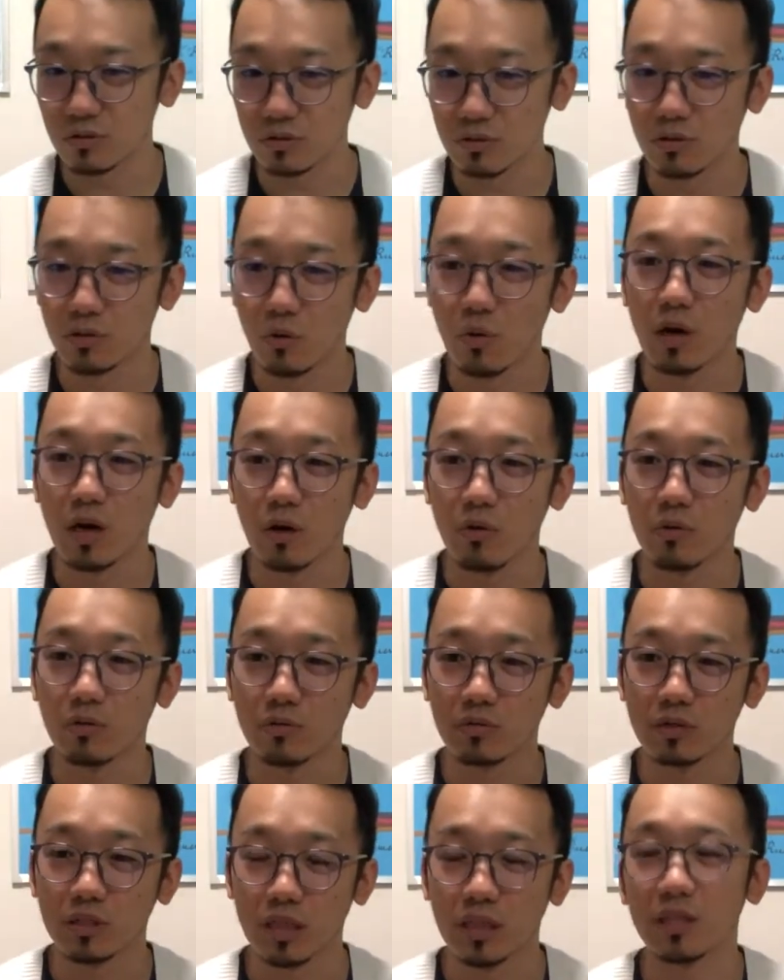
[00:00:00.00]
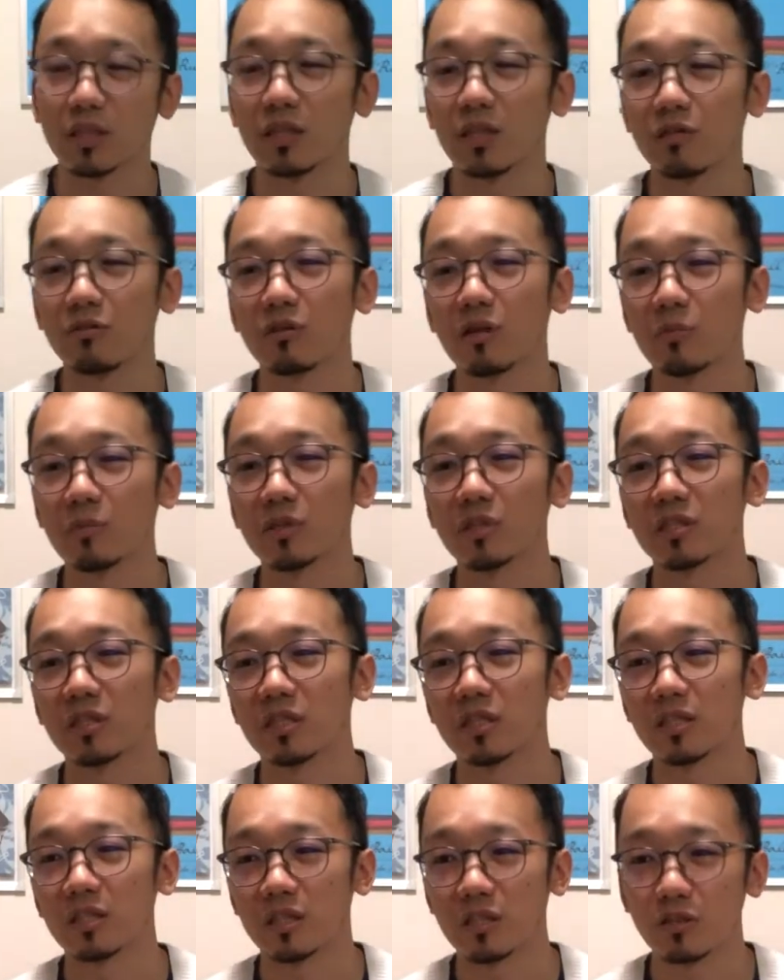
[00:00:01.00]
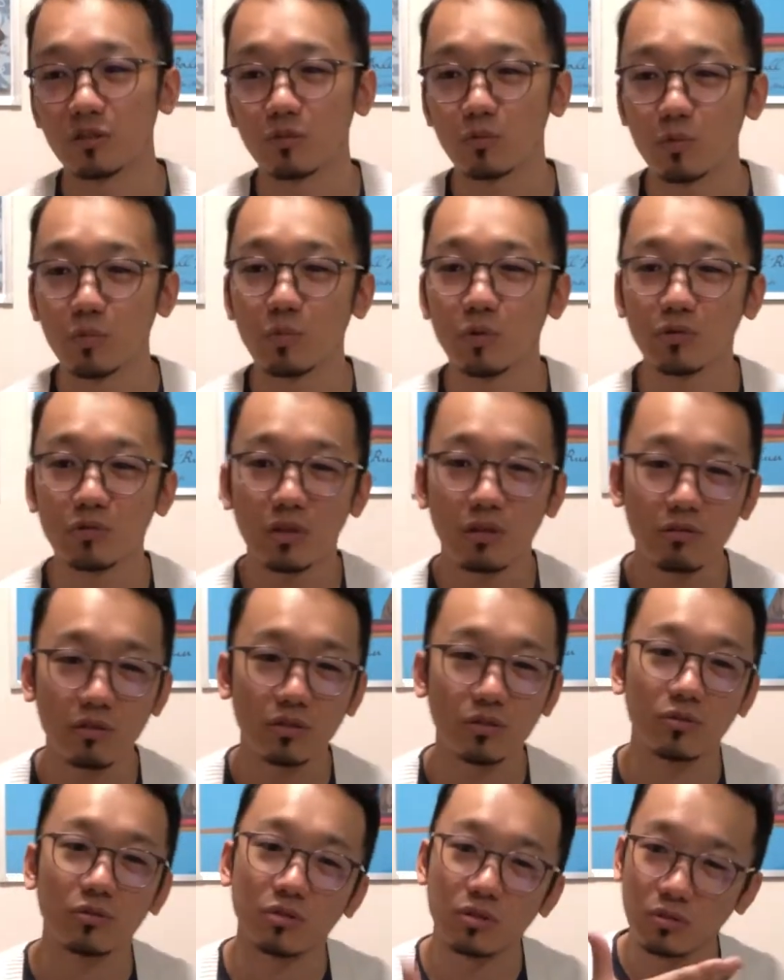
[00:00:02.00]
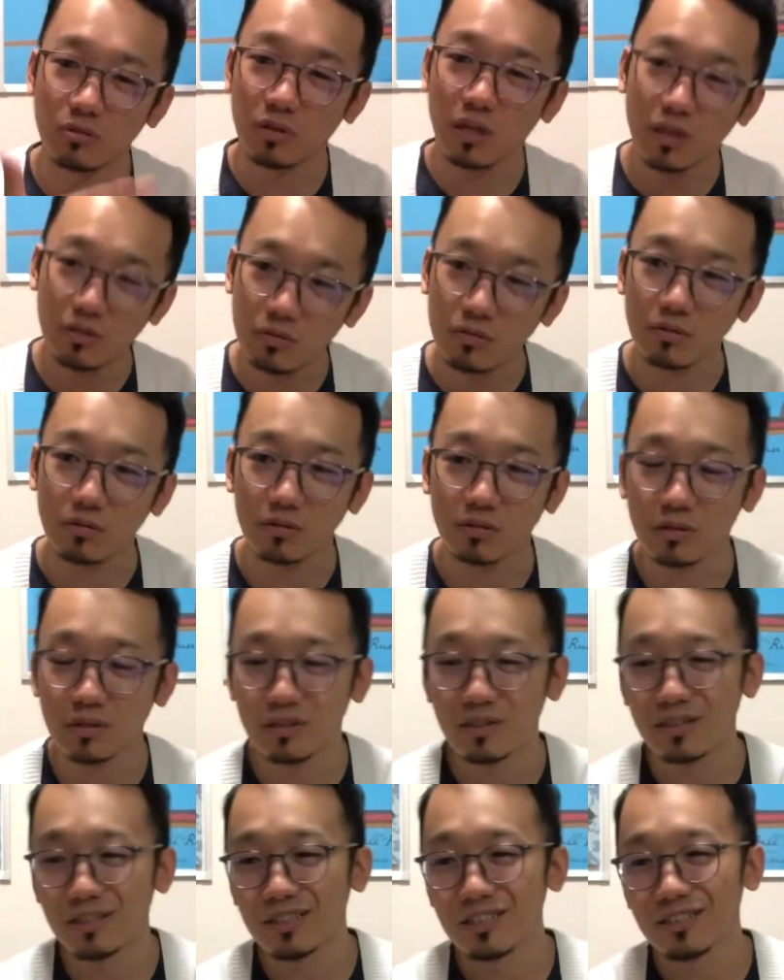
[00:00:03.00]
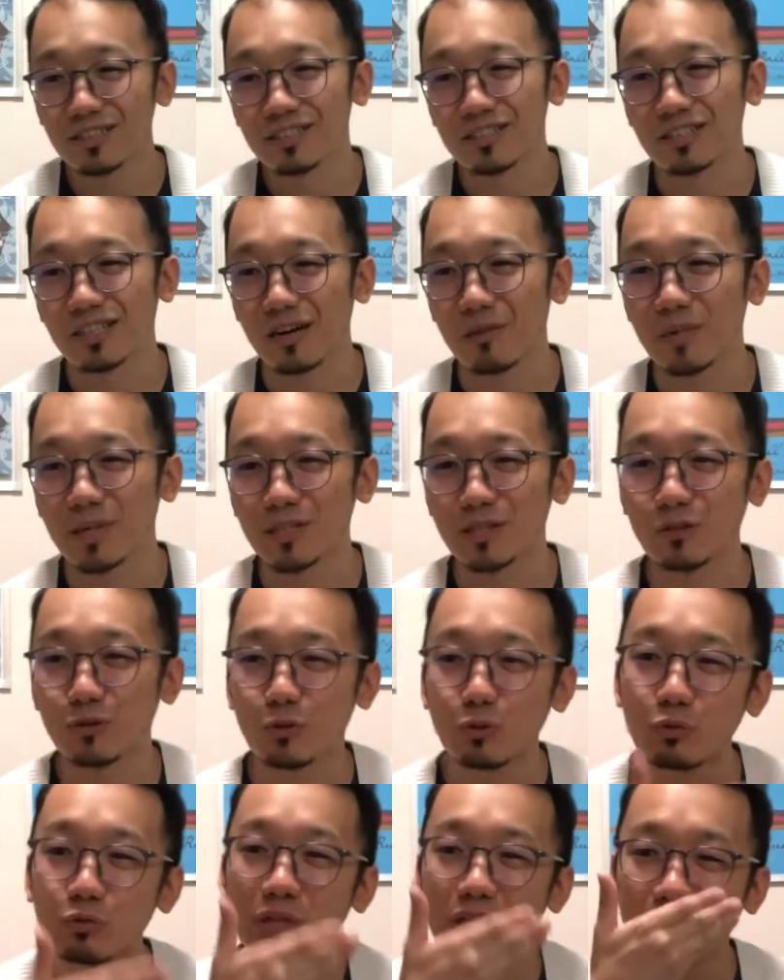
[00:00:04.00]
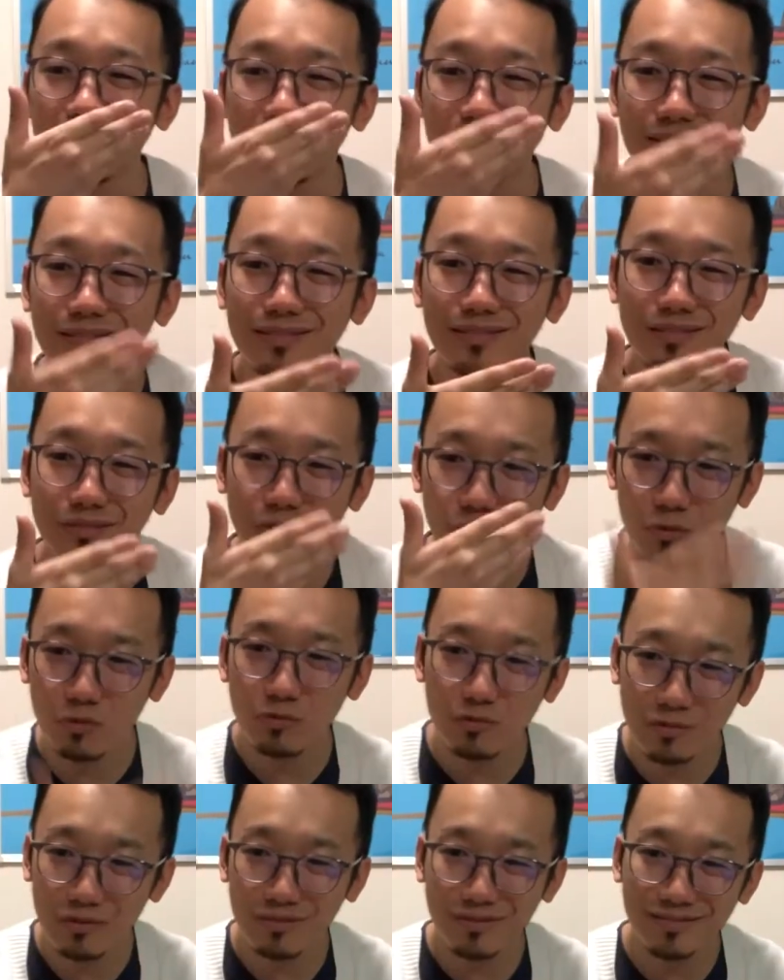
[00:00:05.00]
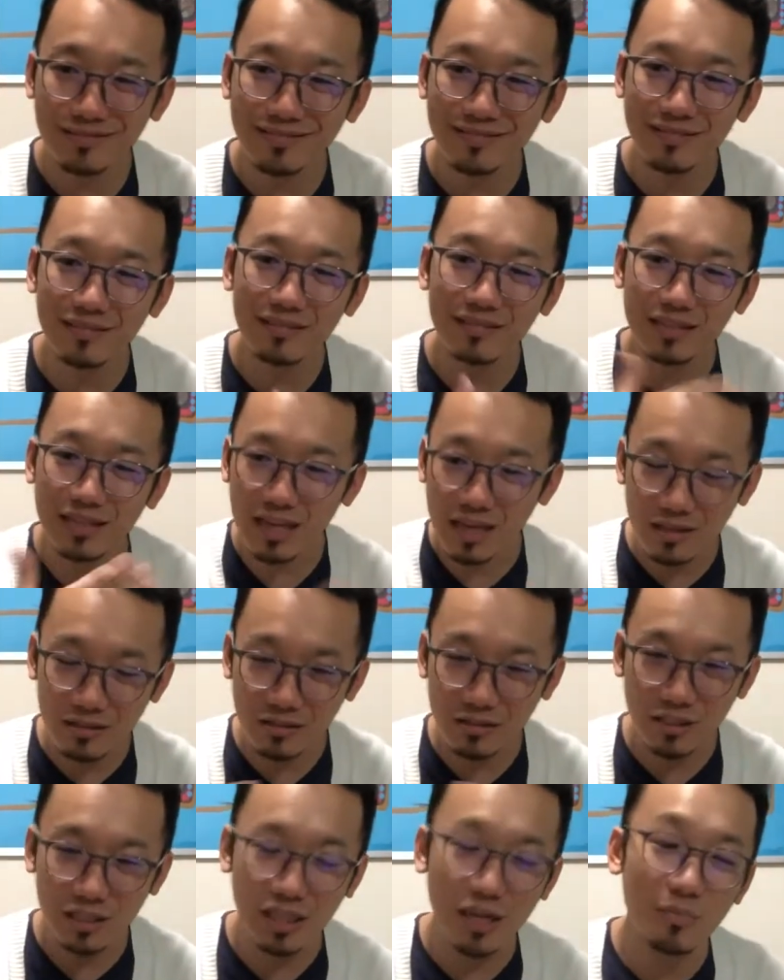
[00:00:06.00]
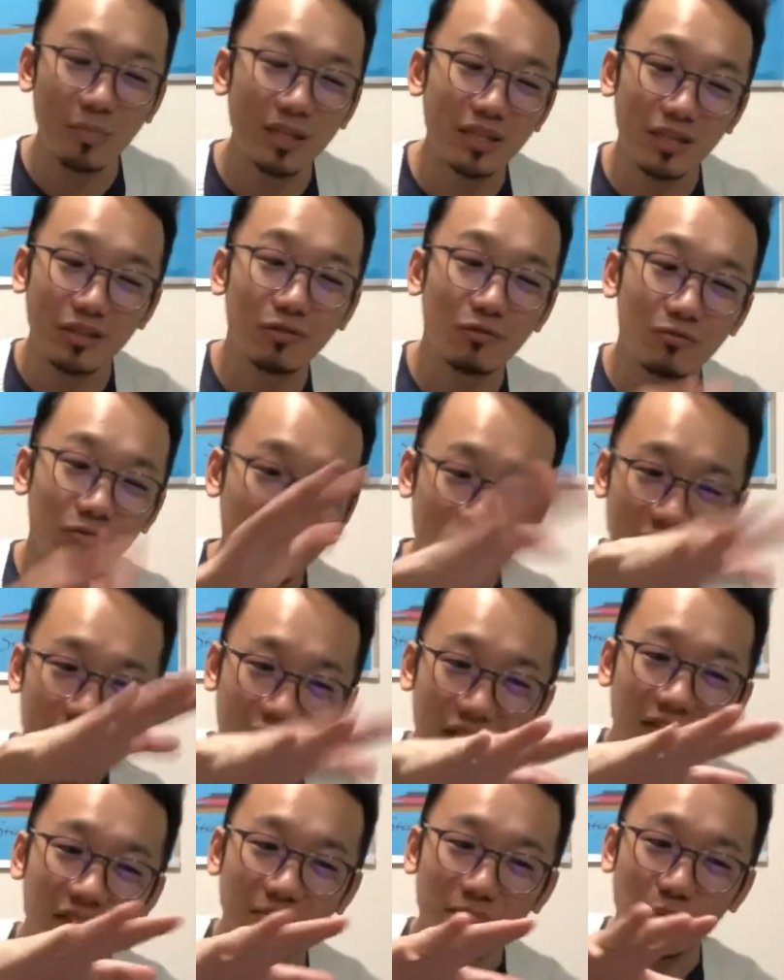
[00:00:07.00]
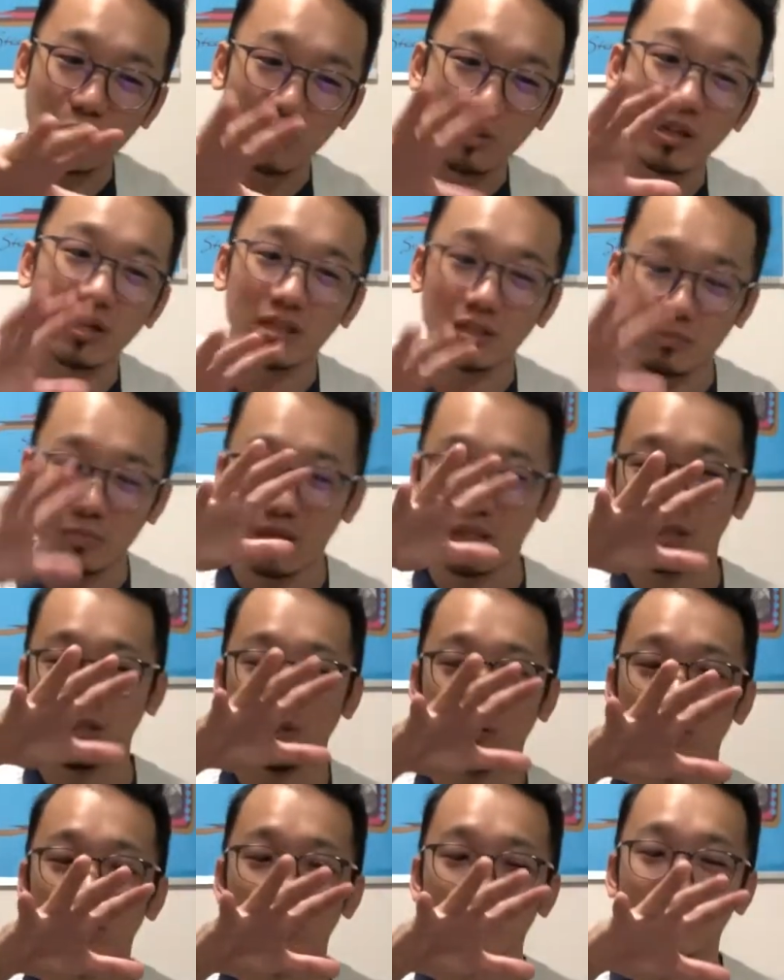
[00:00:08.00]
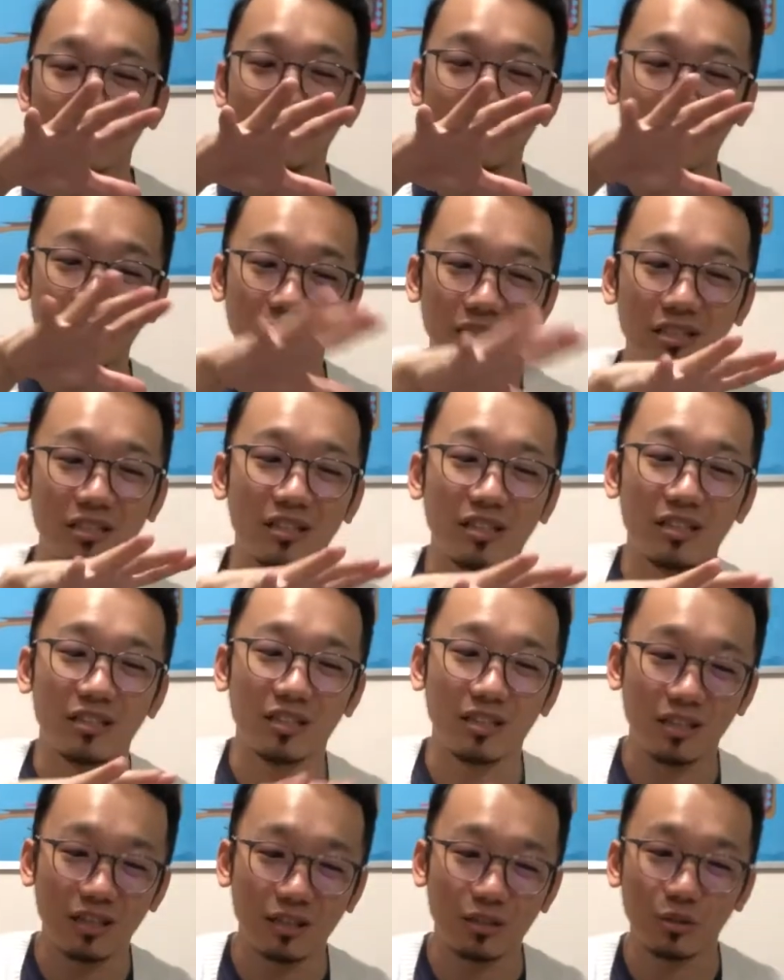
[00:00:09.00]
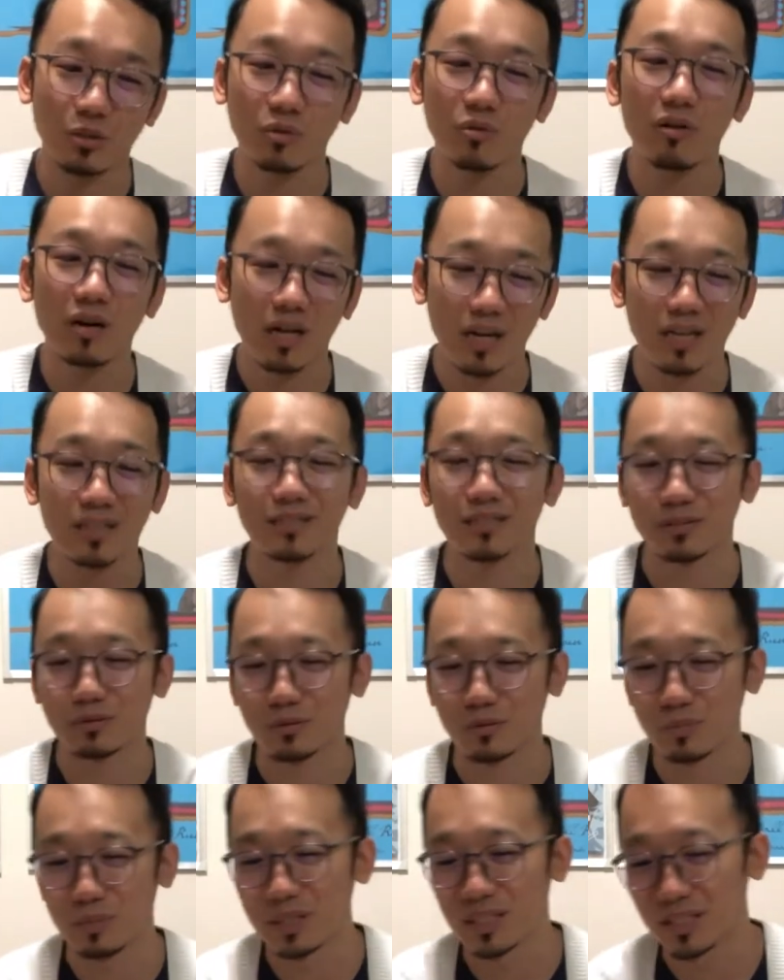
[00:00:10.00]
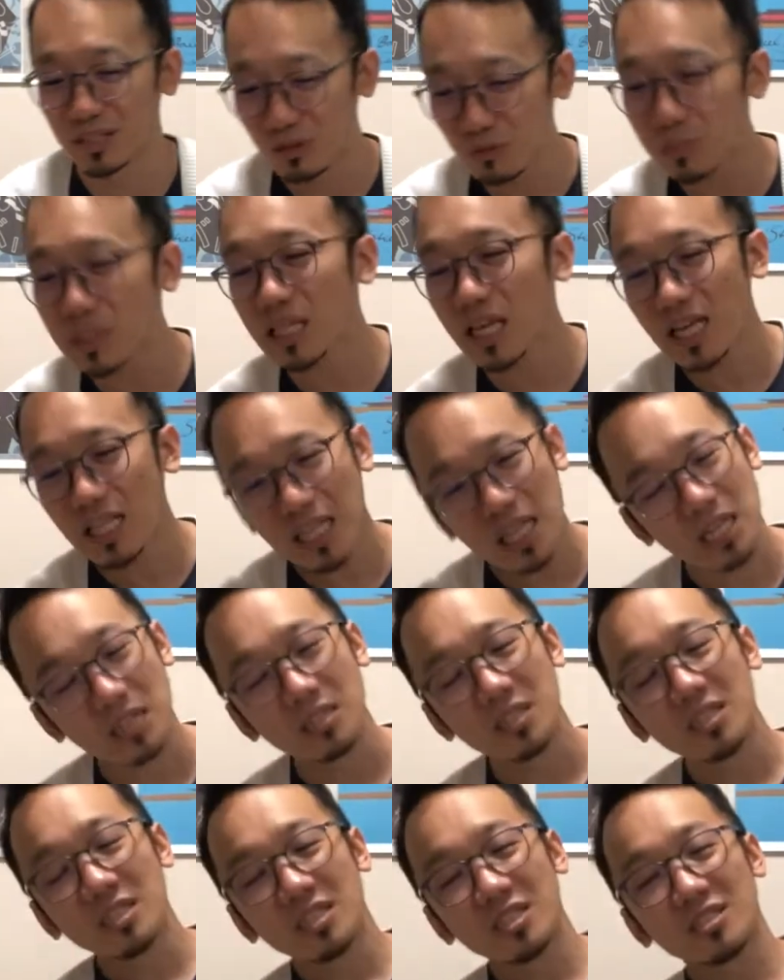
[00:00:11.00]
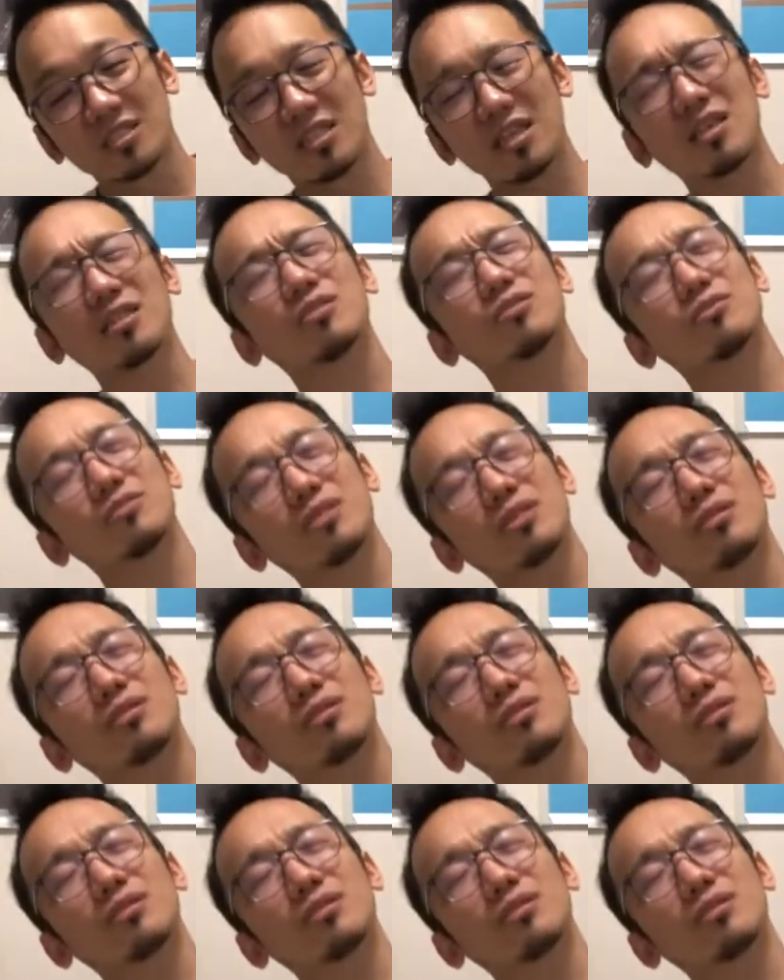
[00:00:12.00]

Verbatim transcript: 評価をされているかもしれないけれども僕らはその人らの屍の上のな屍の上で僕ら今日本人として生きてんねんからそこは感謝するべきだろみたいななんかそん